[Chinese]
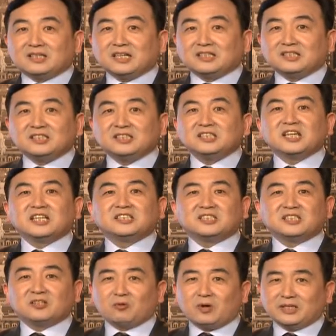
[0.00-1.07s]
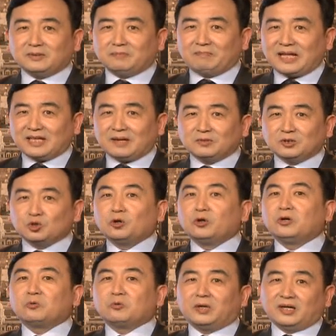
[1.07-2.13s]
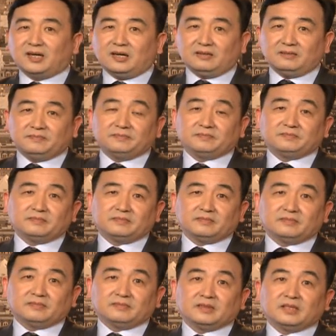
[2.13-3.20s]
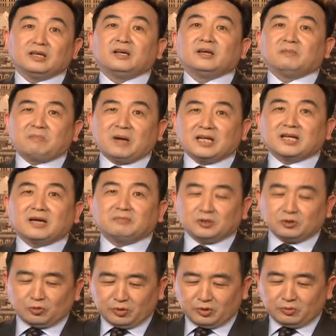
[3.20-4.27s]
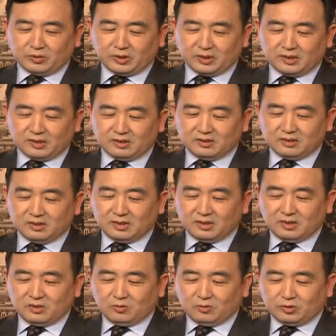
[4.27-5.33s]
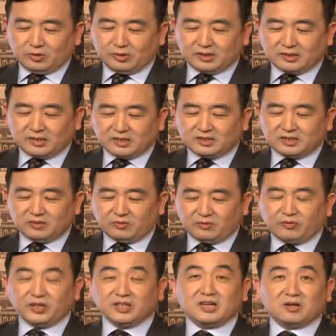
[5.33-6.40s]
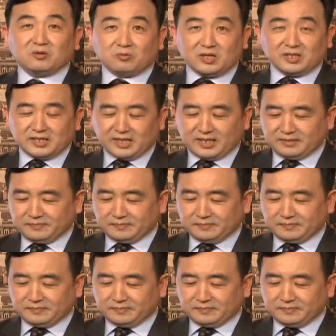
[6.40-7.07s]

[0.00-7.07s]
但是现实的环境把他们摧毁了，把他们摧毁了，我觉得这是非常关键的。